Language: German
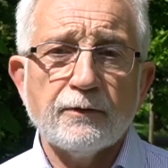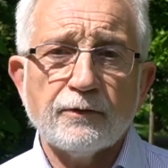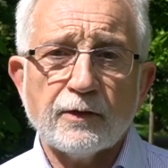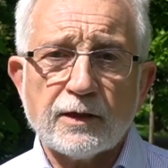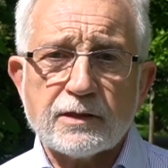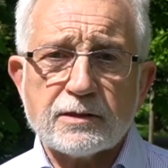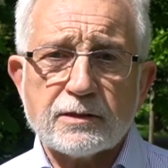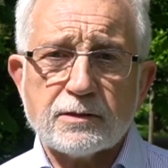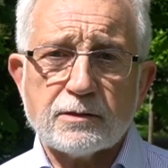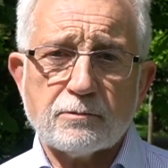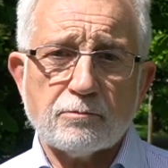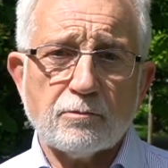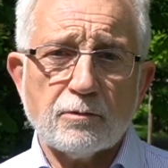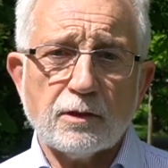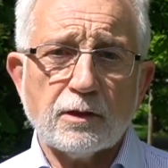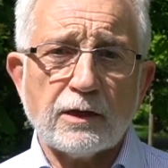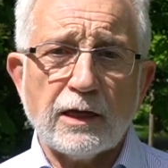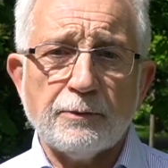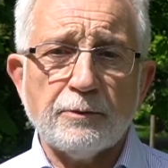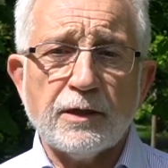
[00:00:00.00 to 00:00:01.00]
Das
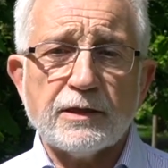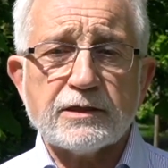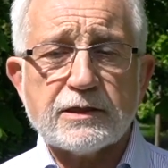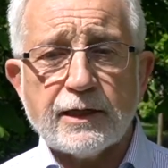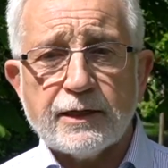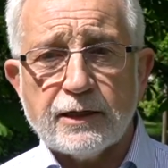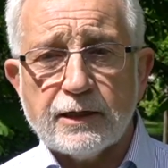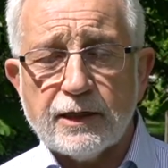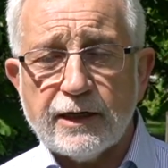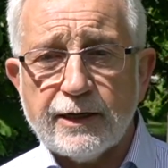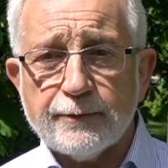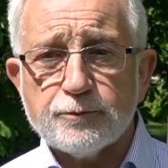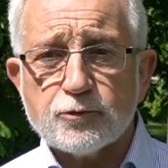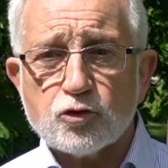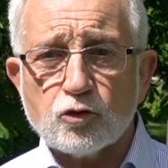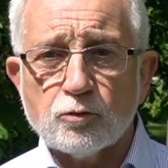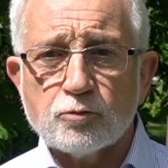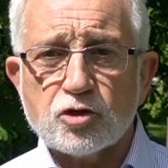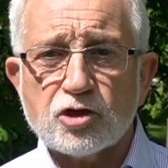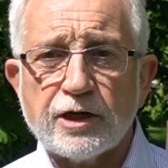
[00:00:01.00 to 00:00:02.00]
kann man seinen
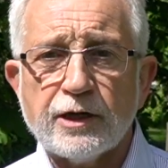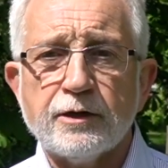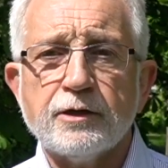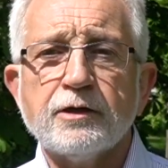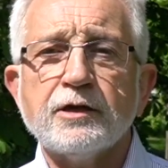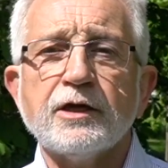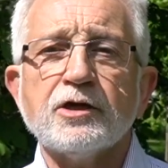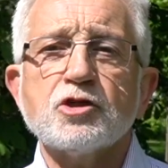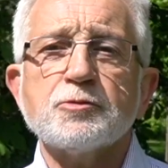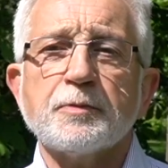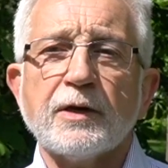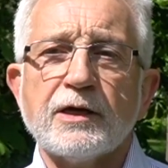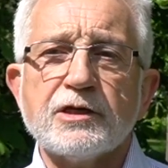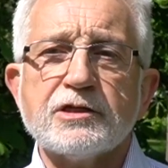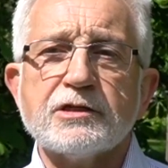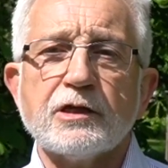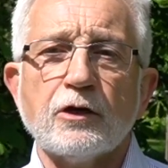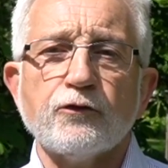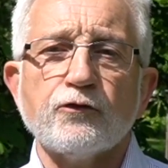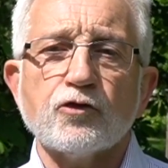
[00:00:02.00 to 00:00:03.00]
Lebensumständen
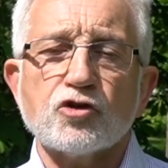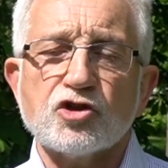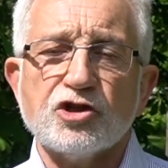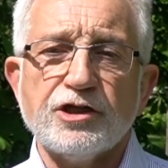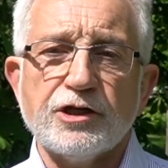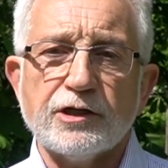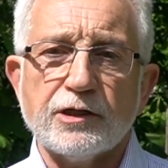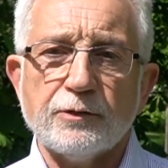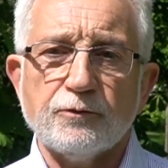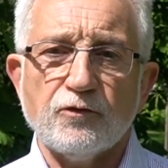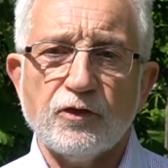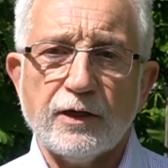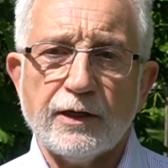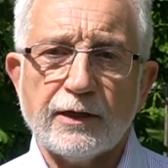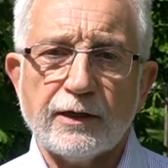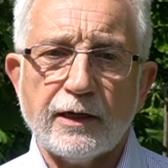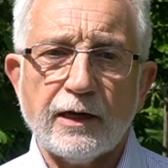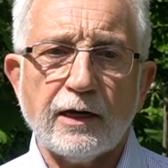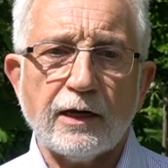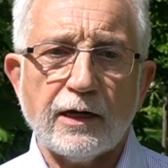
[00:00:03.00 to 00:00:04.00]
entsprechend auf verschiedenen
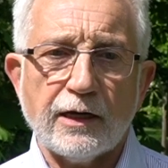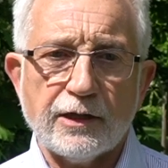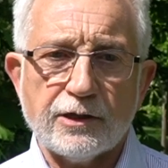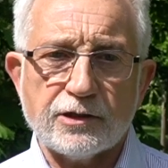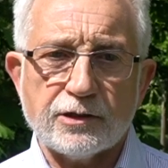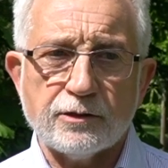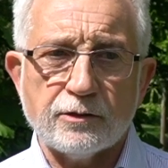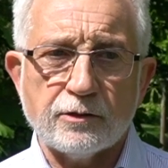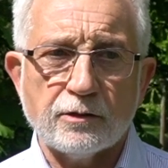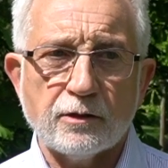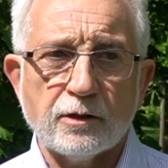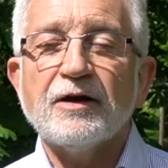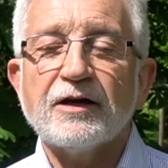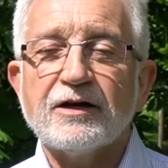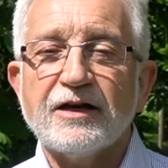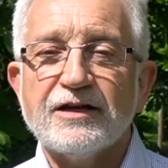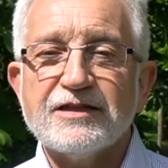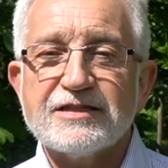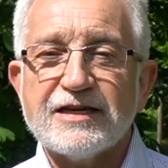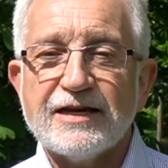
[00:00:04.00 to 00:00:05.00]
Wege erreichen. Man
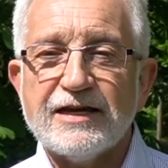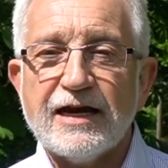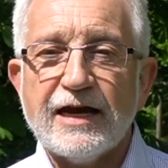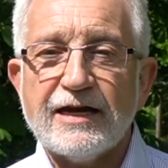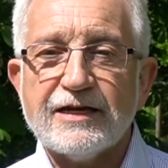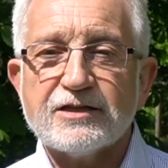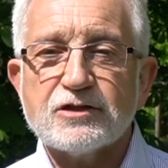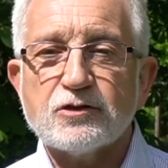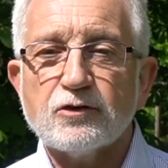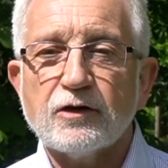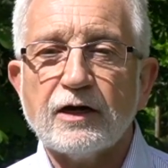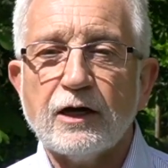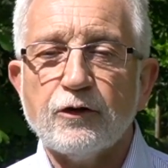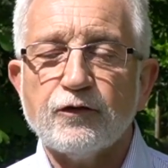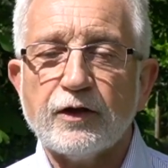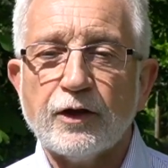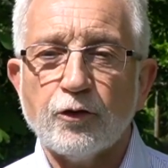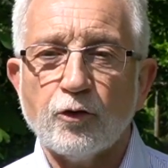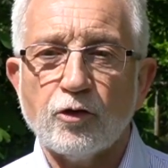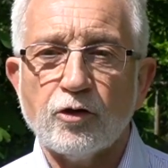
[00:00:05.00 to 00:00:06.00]
kann seine Heizung
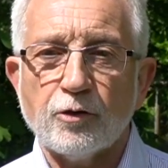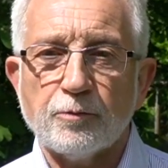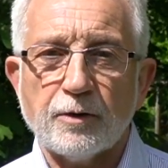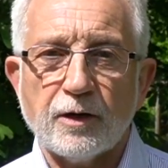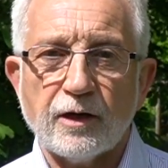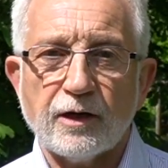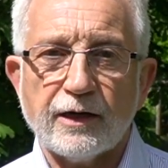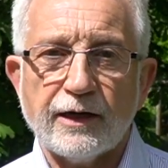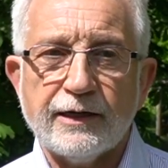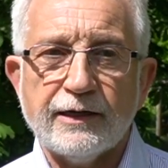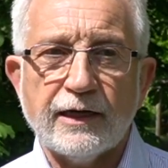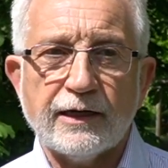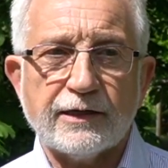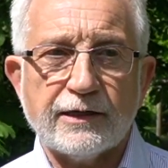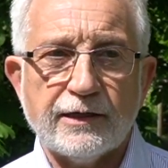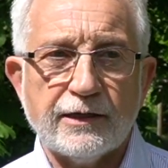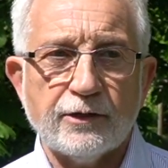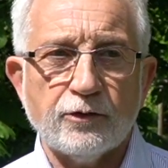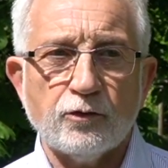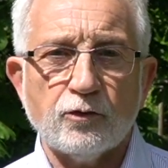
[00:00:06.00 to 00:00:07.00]
auf erneuerbare
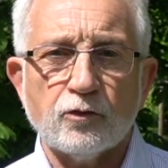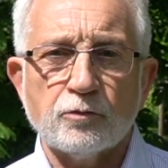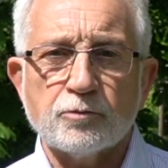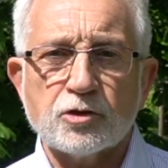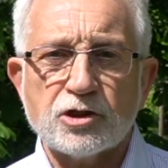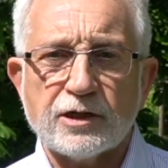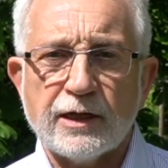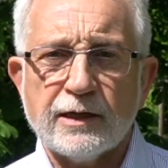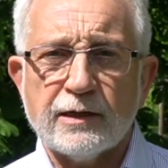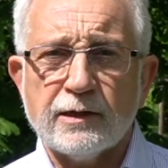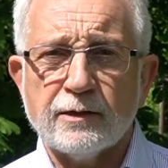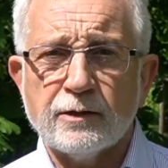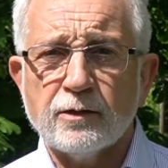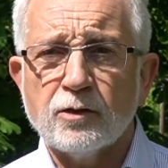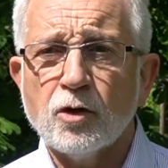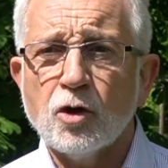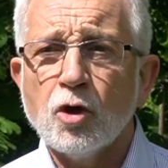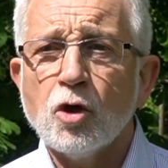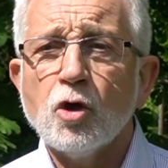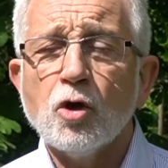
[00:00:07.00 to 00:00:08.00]
Energien umstellen,
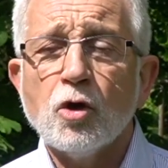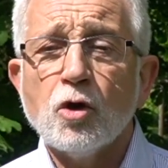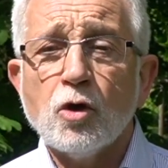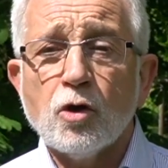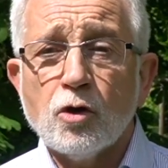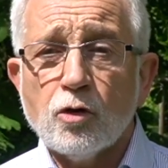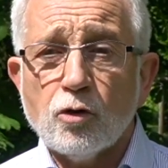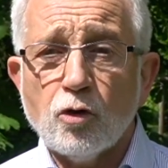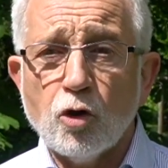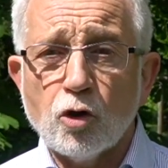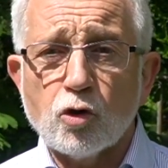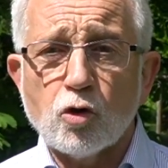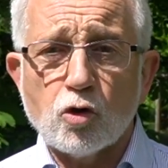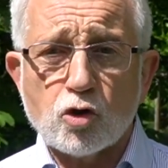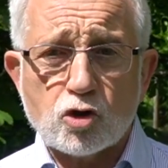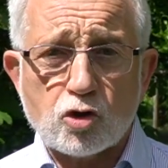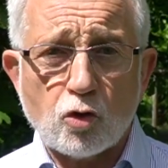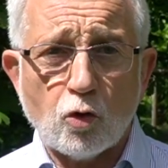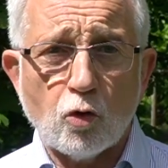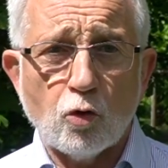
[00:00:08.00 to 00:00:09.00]

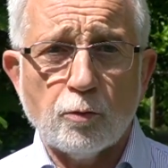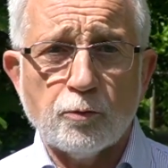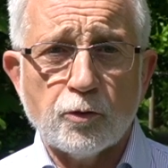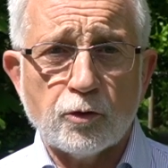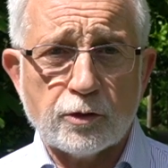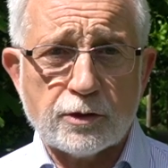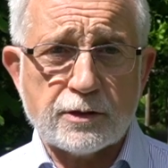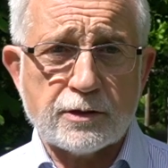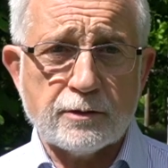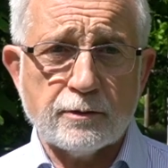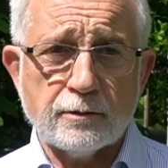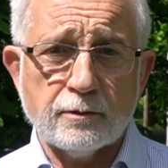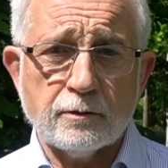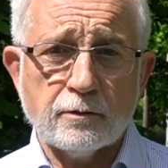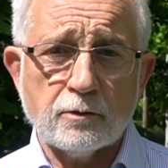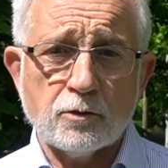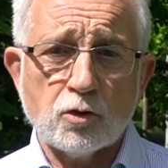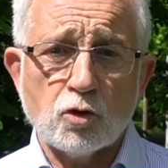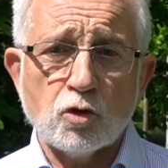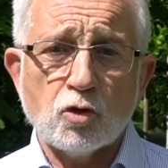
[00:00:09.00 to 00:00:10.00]
Ökostrom
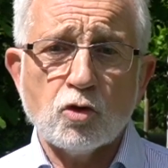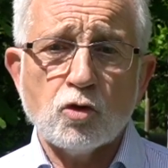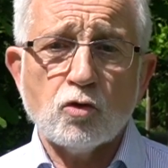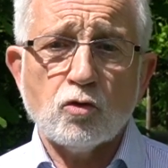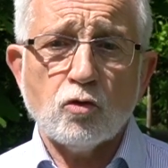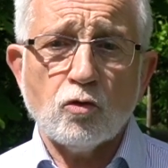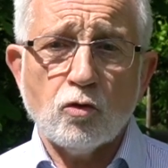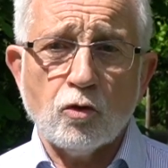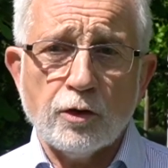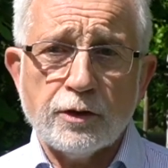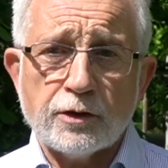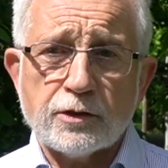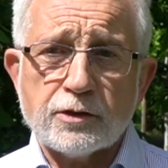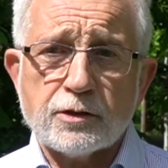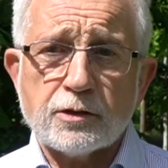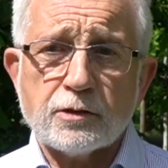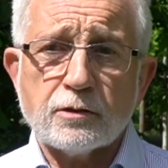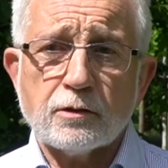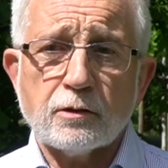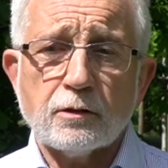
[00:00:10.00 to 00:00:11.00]
nutzen
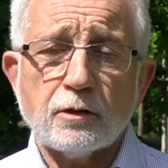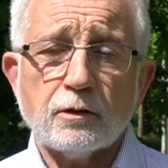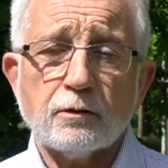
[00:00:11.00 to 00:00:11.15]
und